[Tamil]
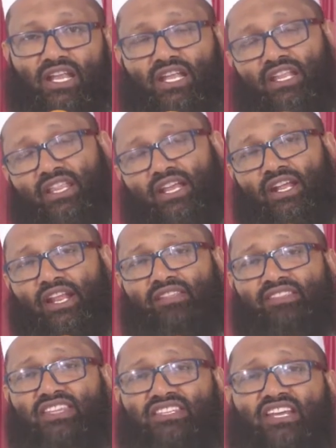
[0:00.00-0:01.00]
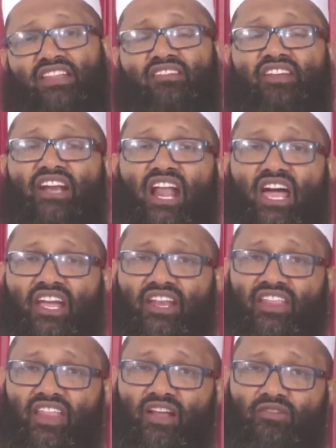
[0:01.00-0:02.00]
எந்த நிறத்தைச் சேர்ந்தவர்களாக
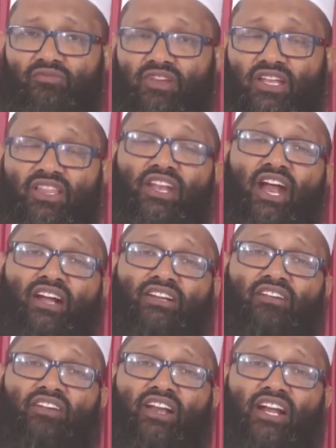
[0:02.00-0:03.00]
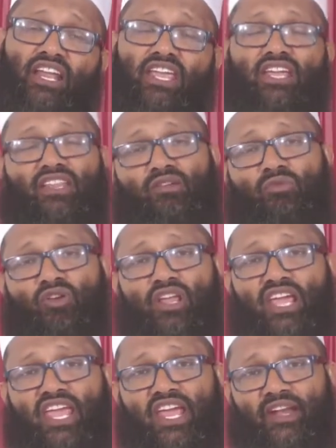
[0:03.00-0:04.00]
இருந்தாலும் எந்த நாட்டவர்களை எந்த
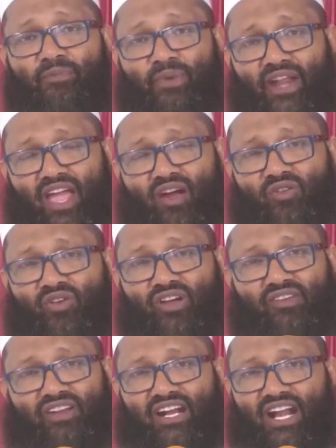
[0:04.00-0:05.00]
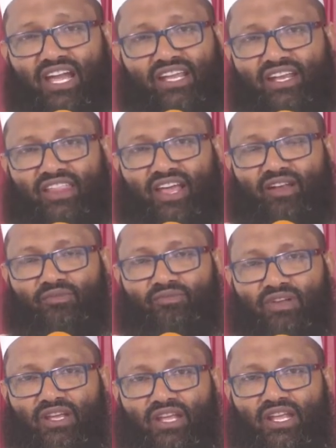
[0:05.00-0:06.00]
மொழியை அடிப்படையாக கொண்டவர்களாக இருந்தாலும்
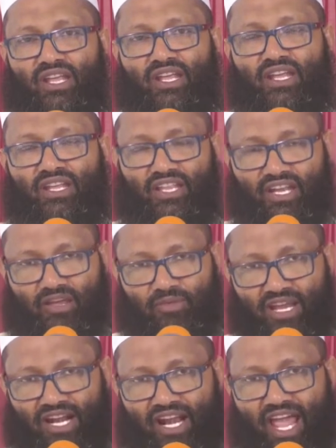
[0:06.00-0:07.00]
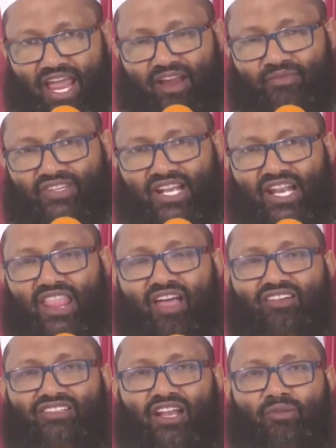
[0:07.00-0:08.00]
இந்த நபிகள் நாயகம்
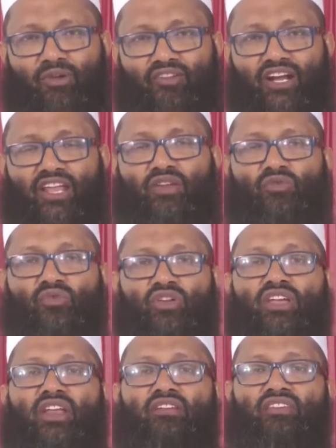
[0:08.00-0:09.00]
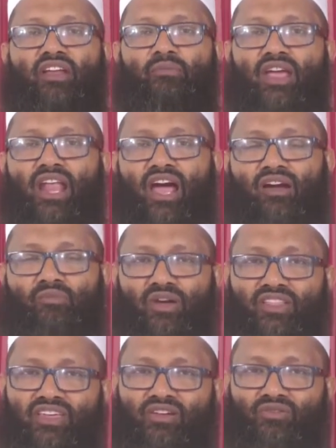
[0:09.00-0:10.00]
சல்லல்லா அலுவலம் அவர்களை உயிரை விட மேலாக
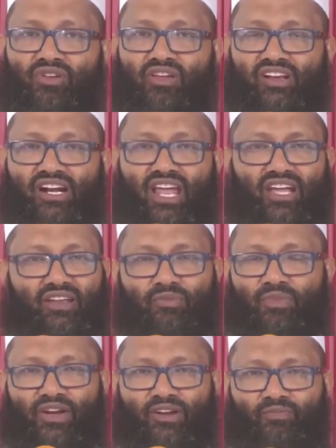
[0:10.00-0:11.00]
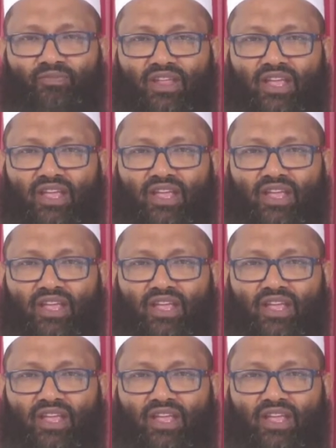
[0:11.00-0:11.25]
மதிக்கக்கூடியவர்களாக இருப்பார்கள்